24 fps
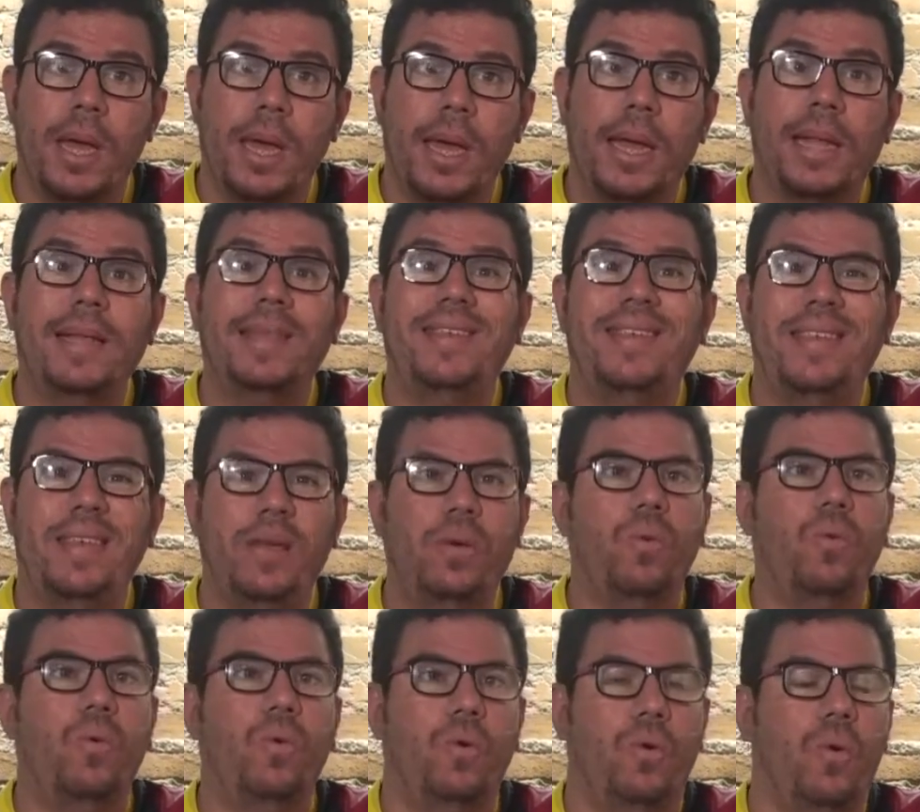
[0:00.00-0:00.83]
Ele
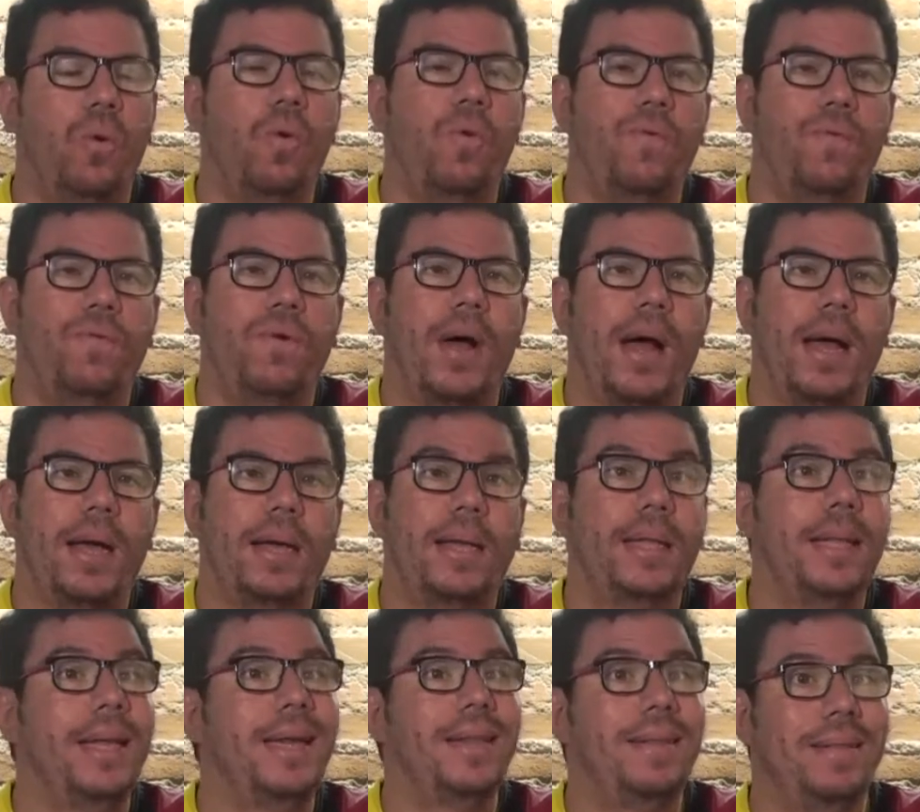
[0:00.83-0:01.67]
segurou o
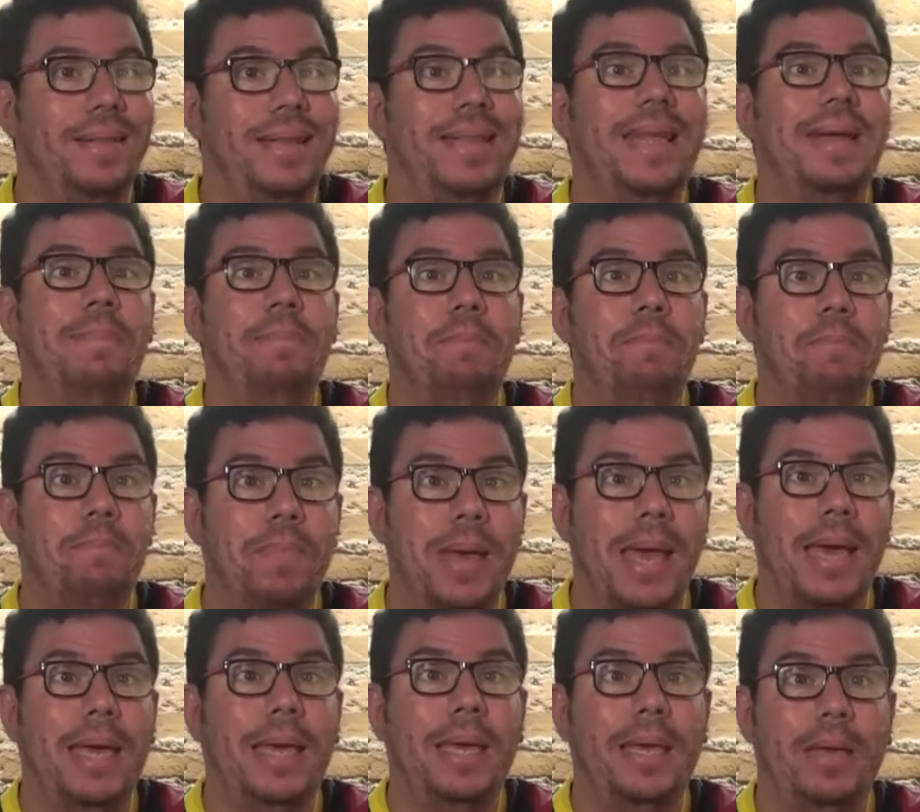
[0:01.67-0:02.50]
Fagner
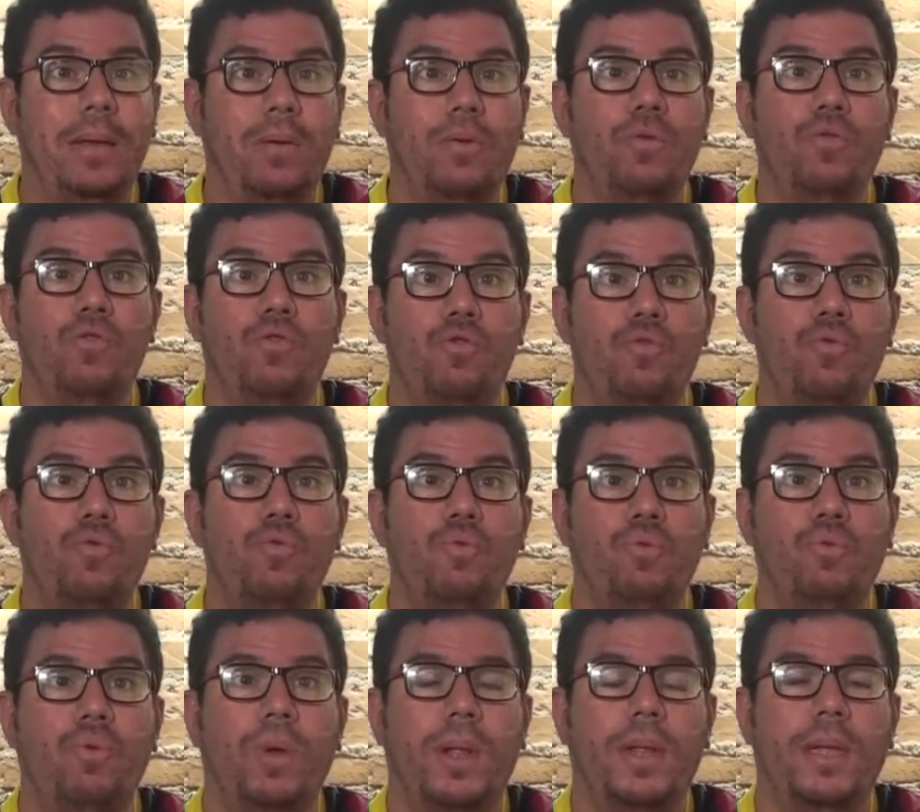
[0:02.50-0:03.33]
também,
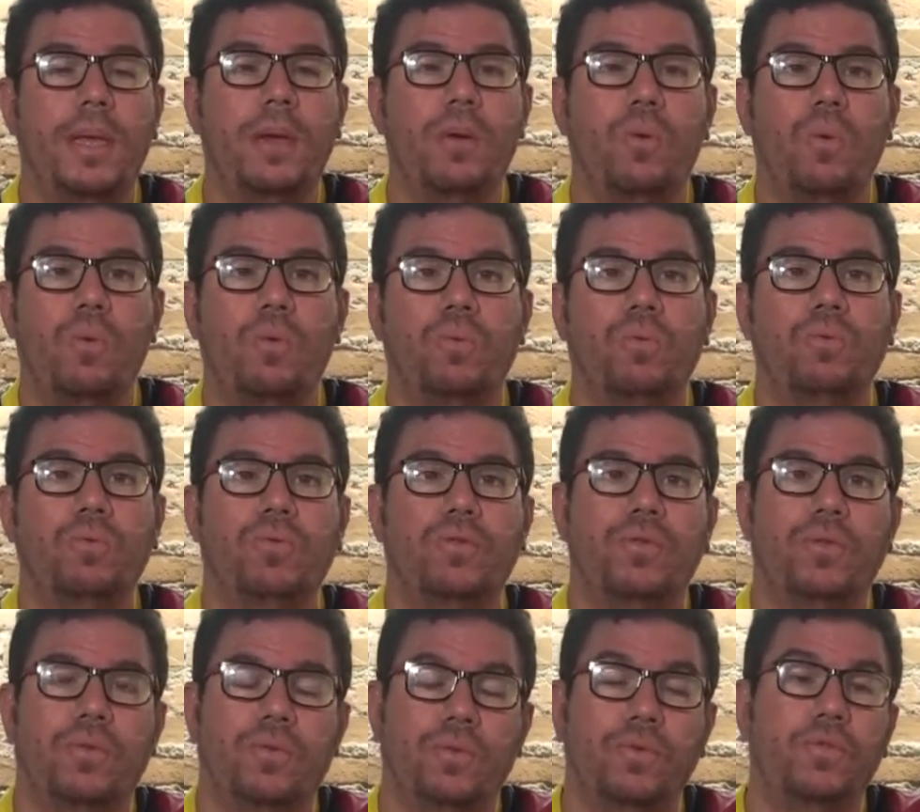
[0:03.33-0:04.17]
junto ali com
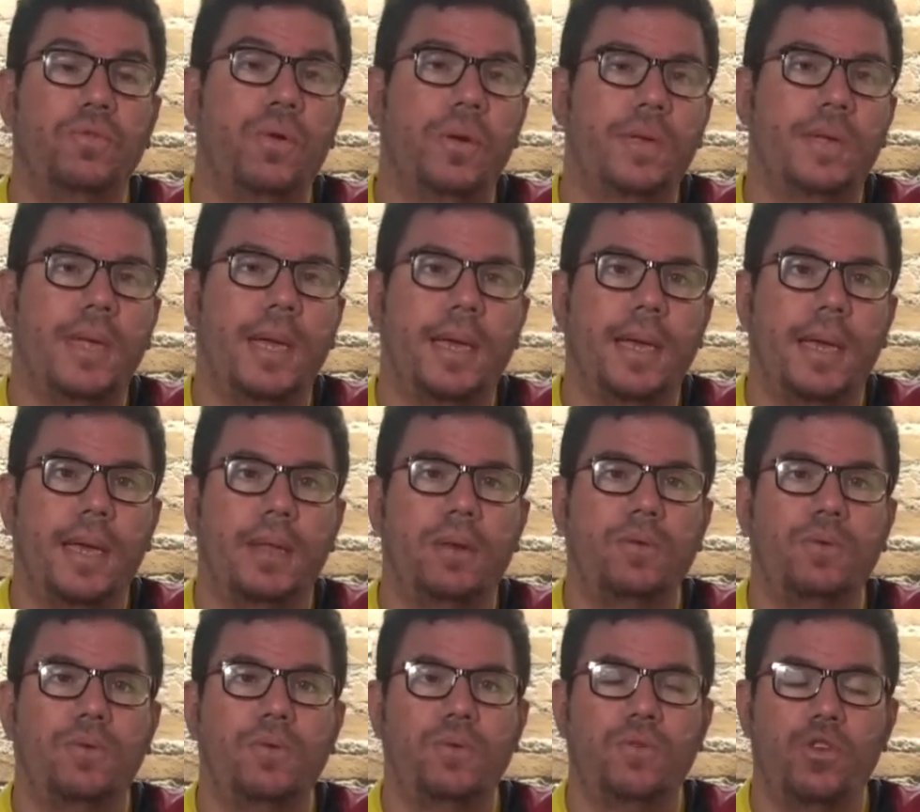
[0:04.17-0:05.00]
os, os dois
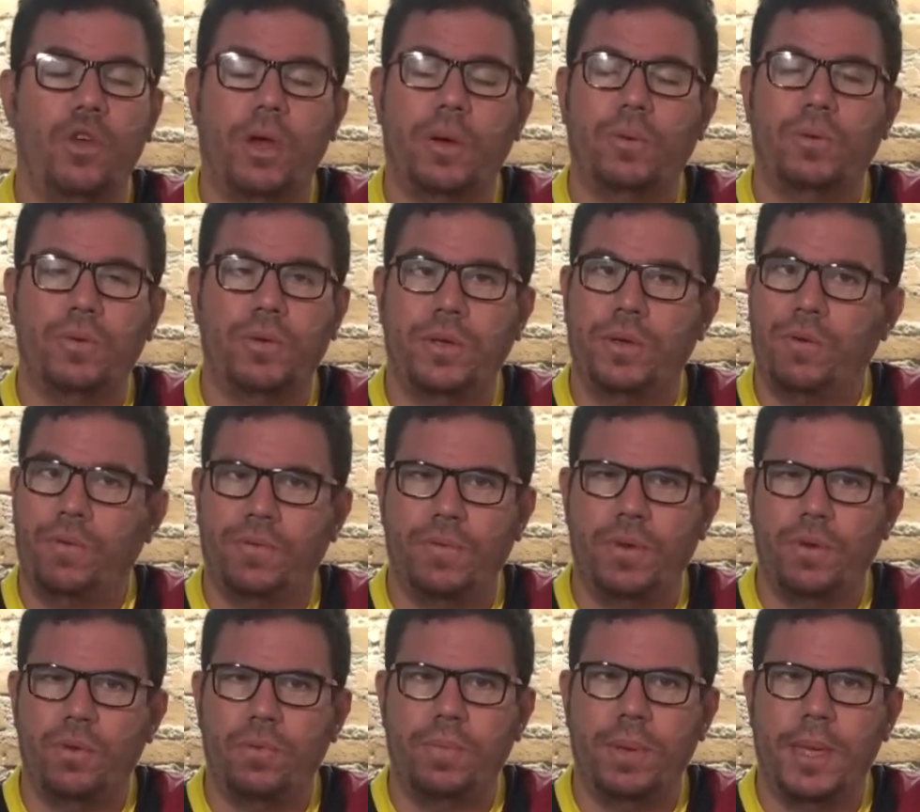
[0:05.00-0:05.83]
zagueiros, o Thiago
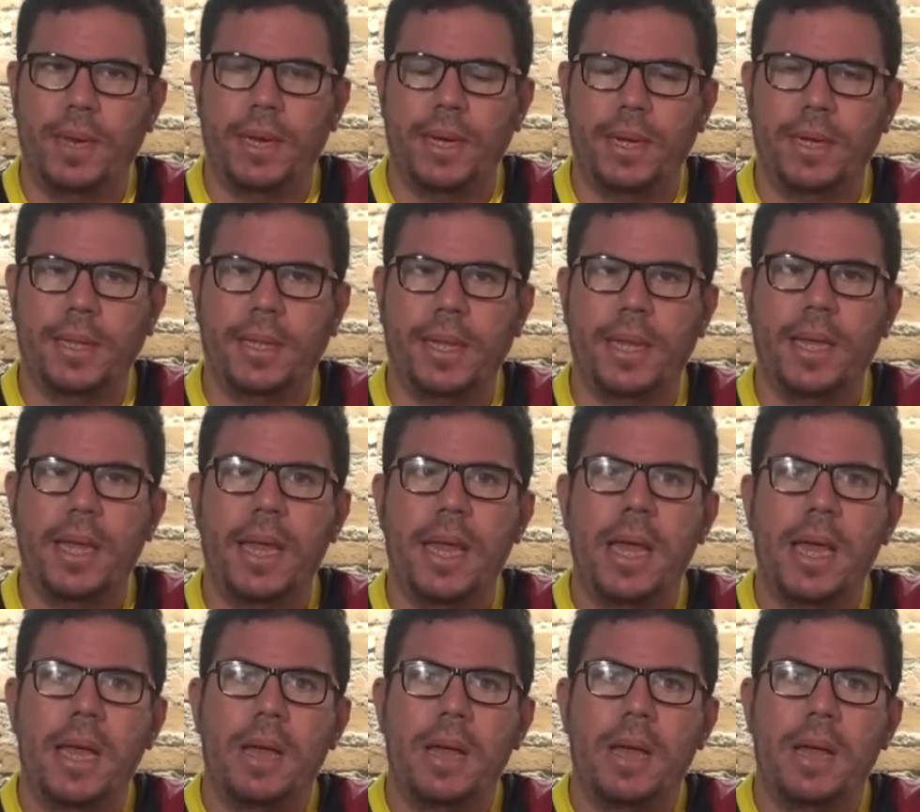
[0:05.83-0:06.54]
Silva e o Miranda,